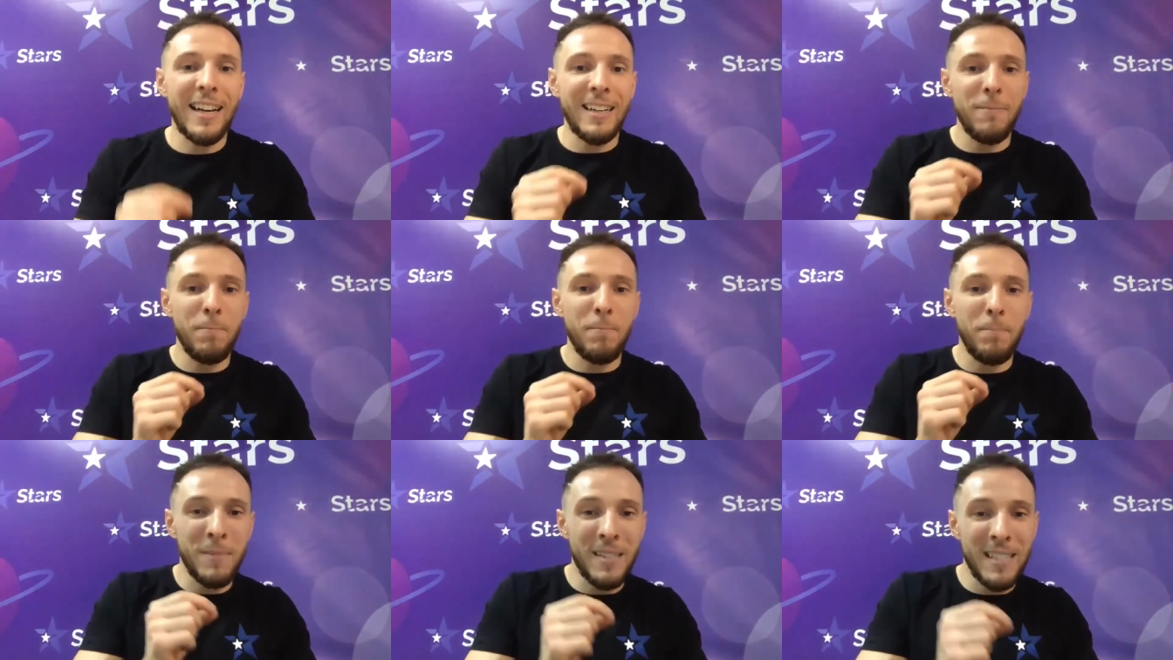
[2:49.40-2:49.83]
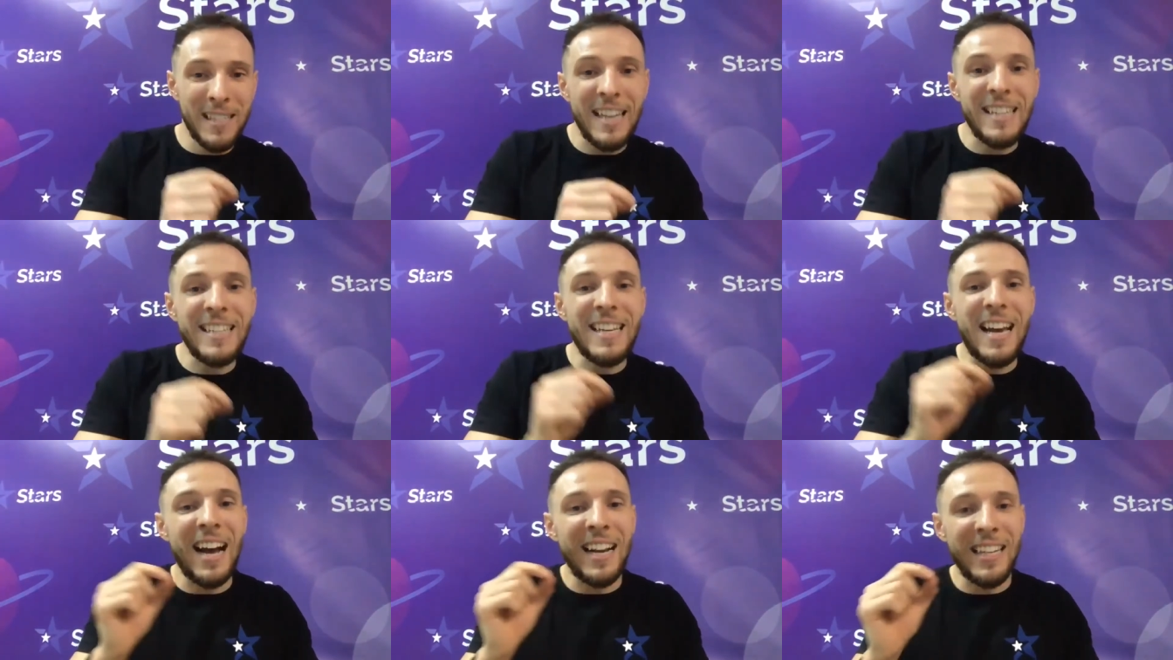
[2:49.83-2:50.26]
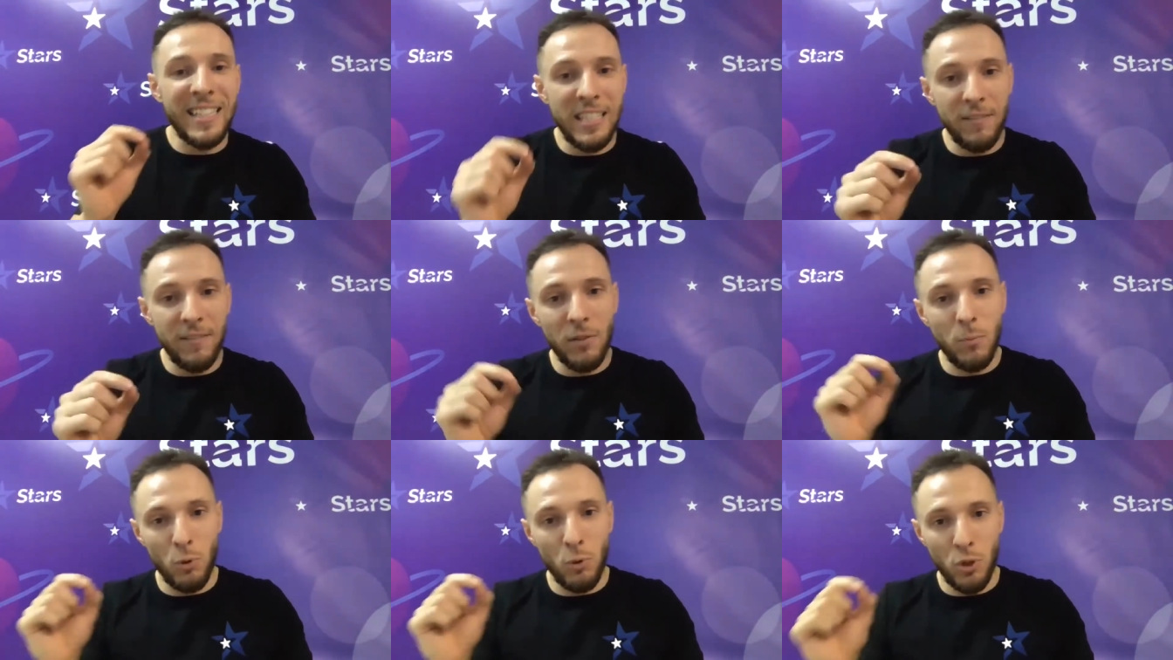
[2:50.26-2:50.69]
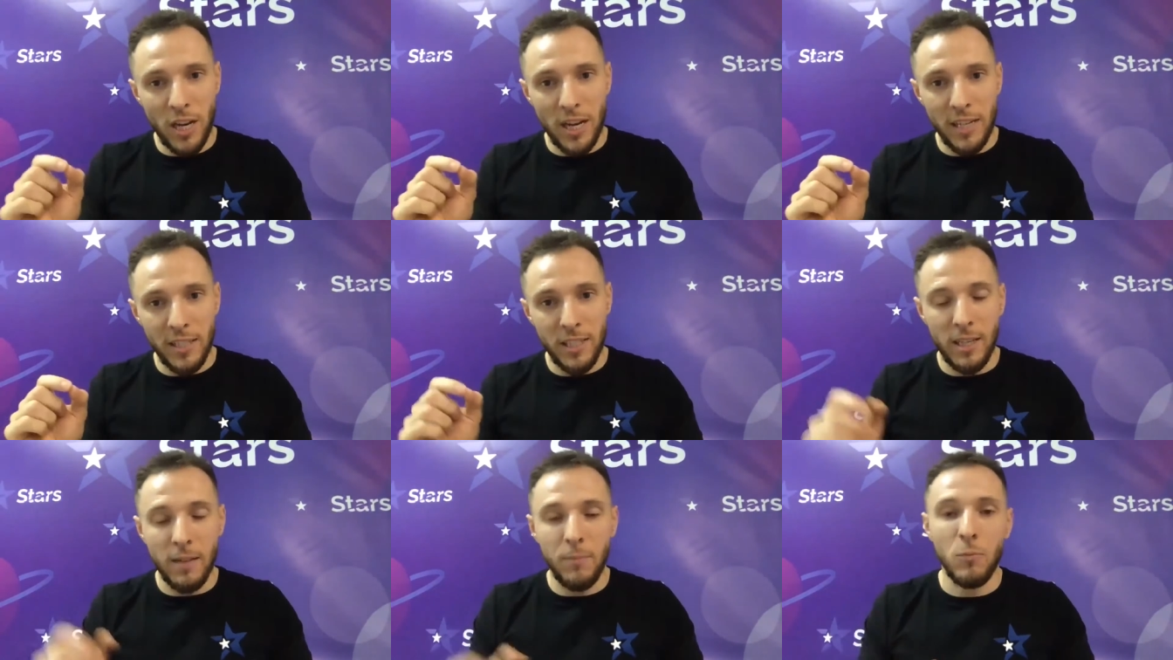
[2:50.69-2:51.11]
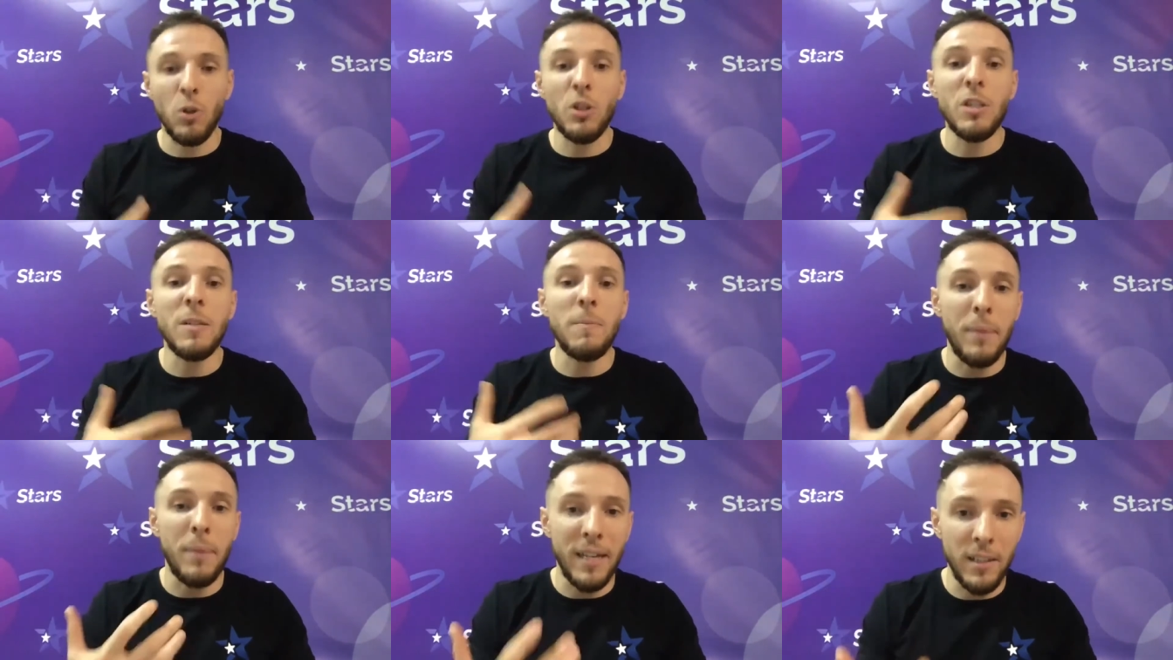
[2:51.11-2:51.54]
стать активным участником, то есть
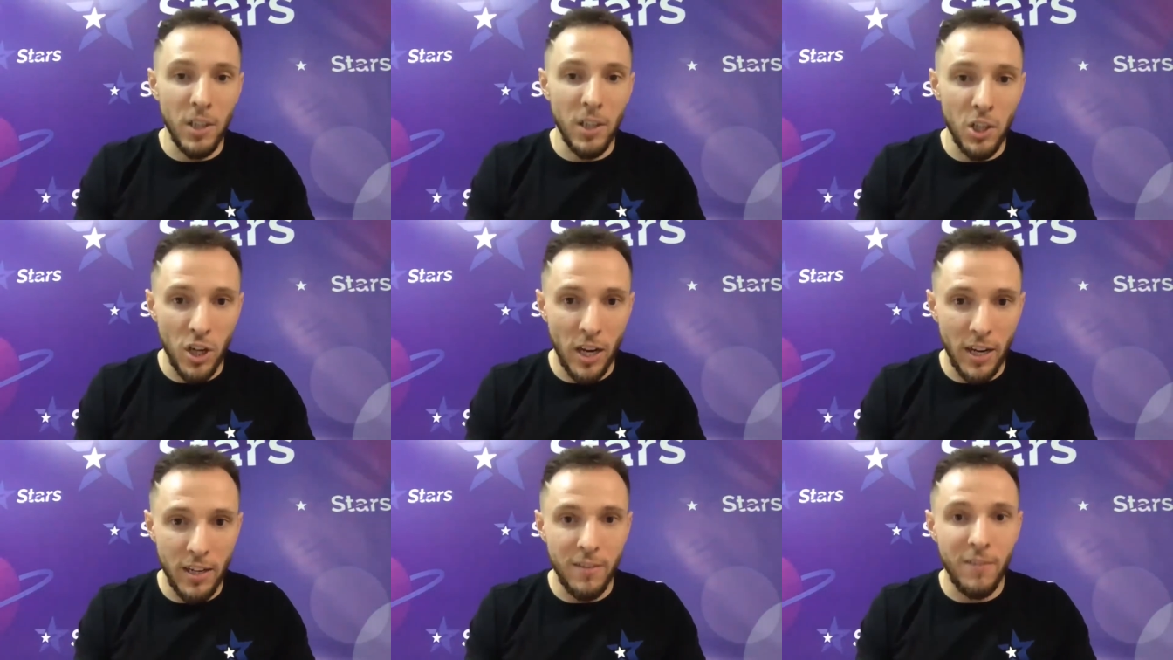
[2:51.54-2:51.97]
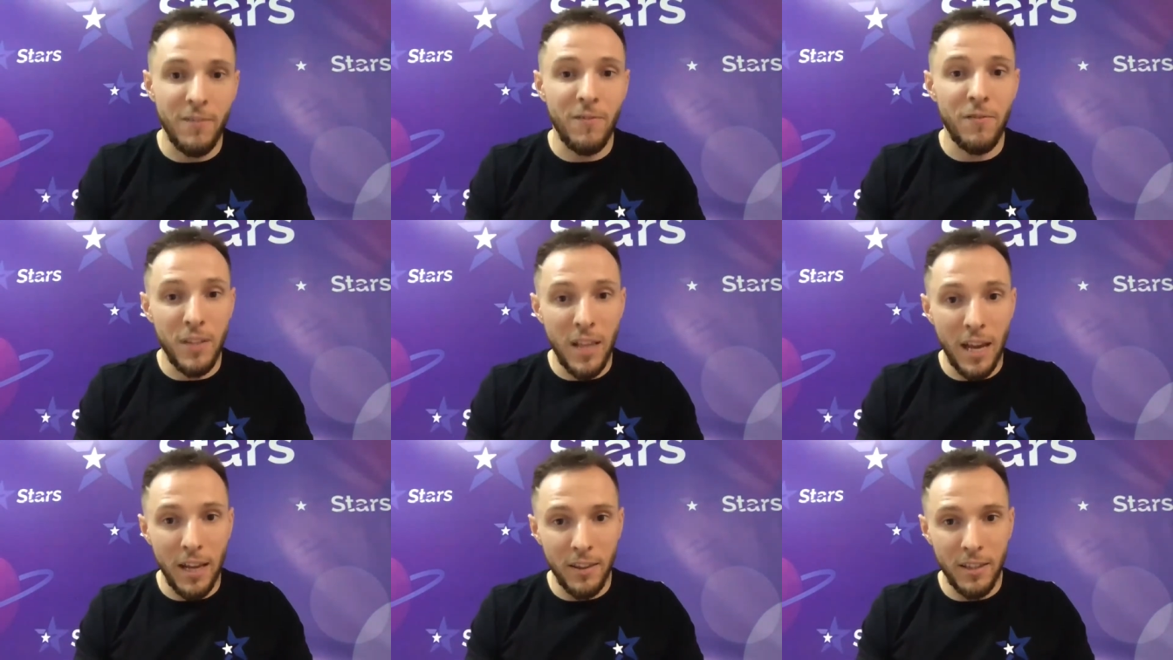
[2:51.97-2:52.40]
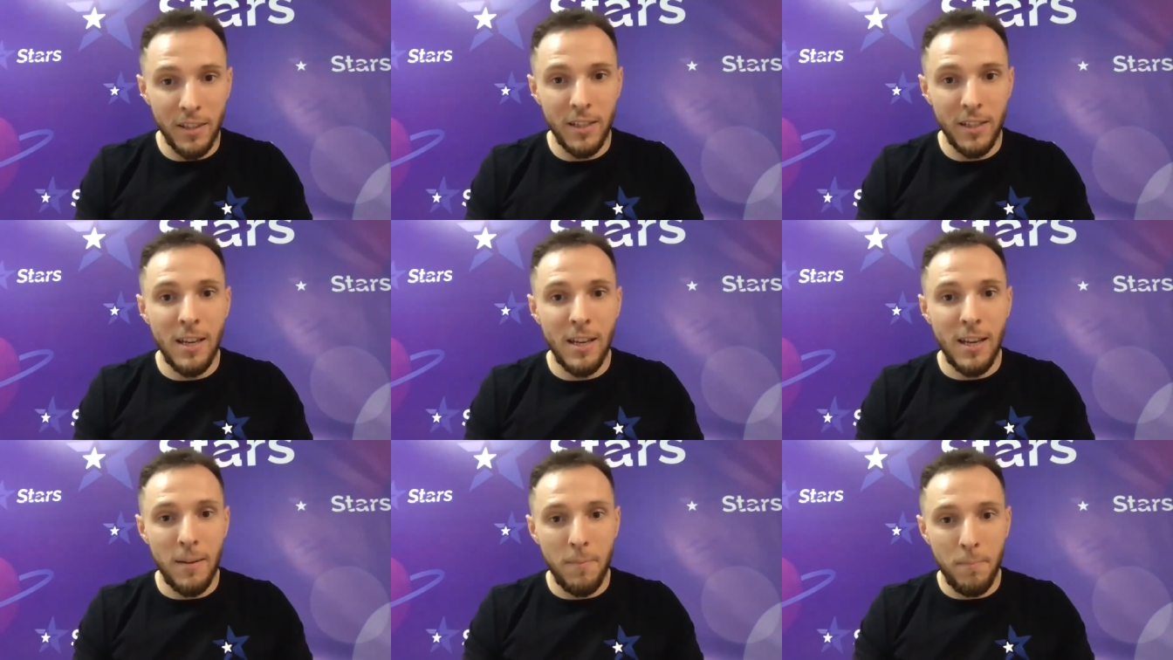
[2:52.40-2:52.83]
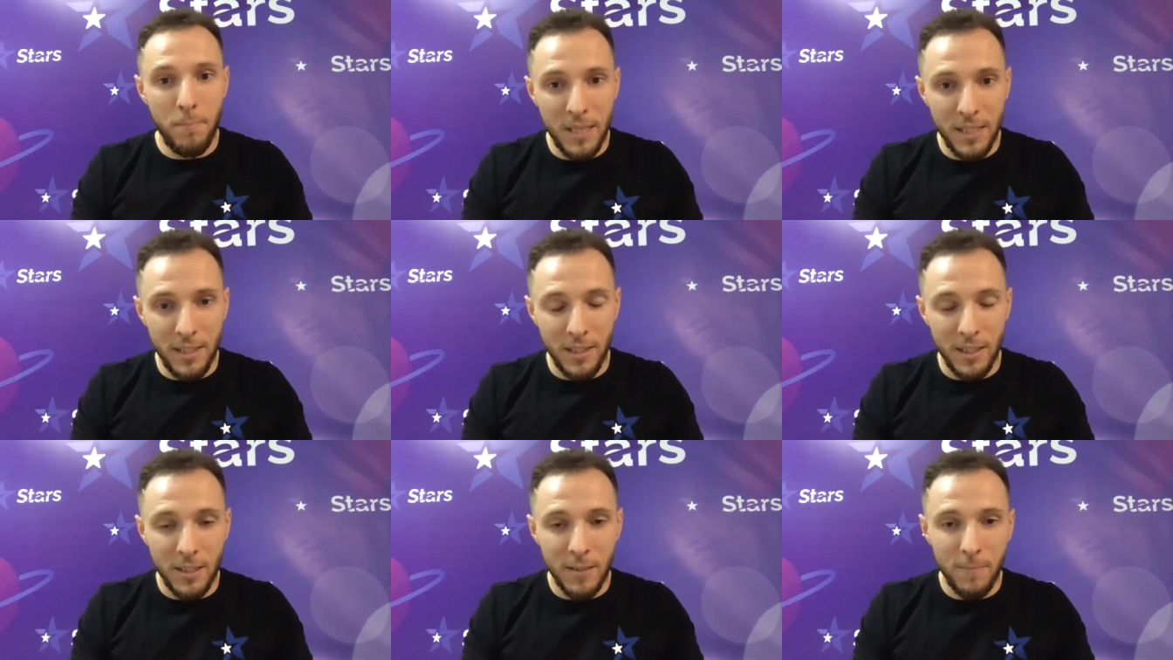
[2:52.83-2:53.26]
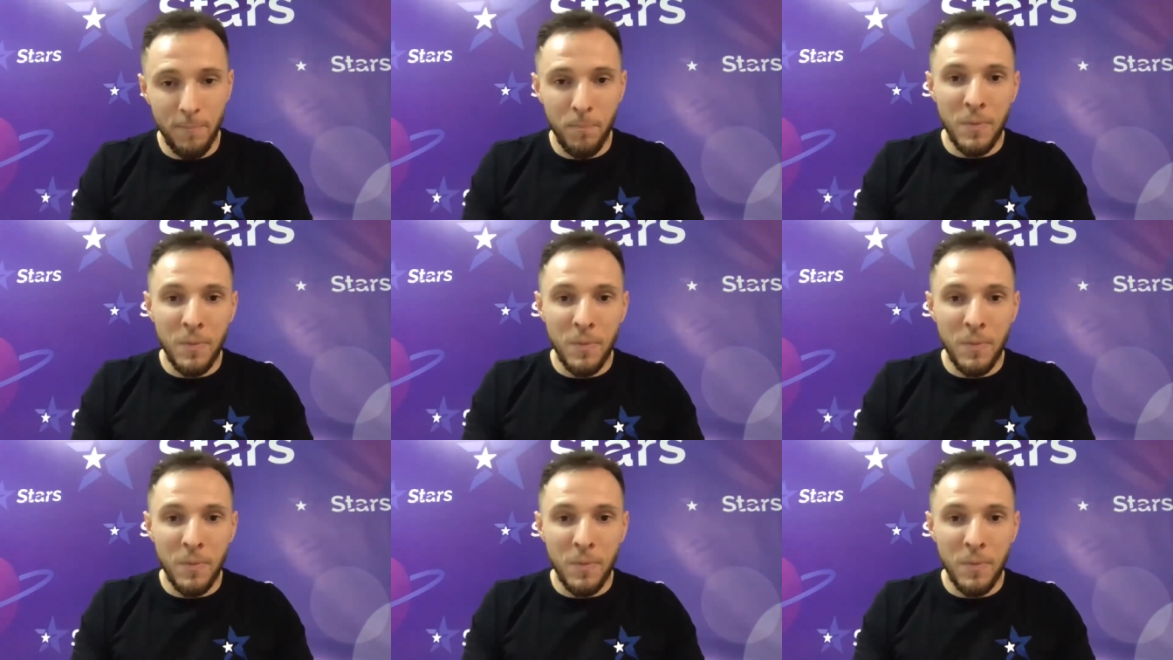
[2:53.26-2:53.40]
приглашать в данный бизнес.